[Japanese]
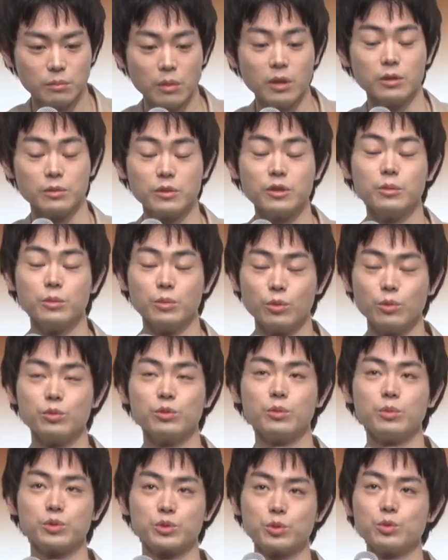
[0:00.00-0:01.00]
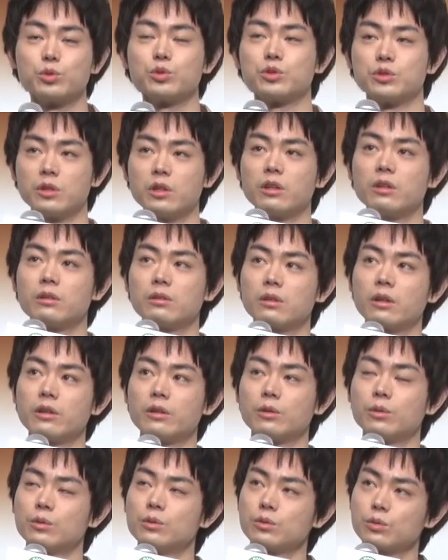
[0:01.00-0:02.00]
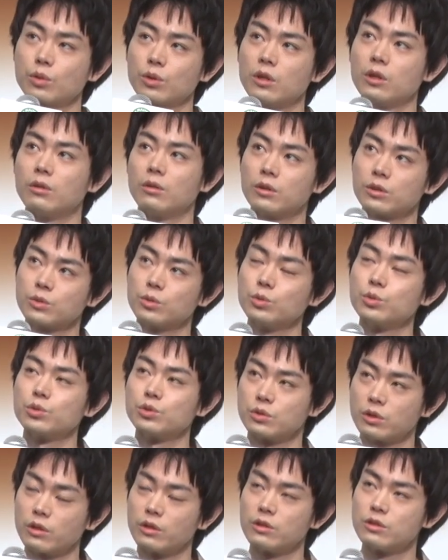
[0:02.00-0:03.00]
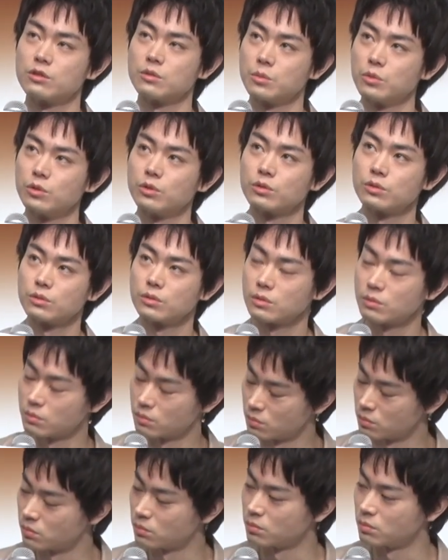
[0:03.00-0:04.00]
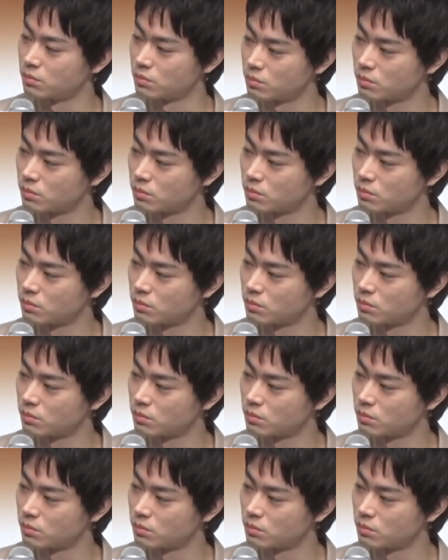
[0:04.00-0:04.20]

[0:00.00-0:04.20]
まあでもでもそうですね台本とかはそうですねいつも。うん、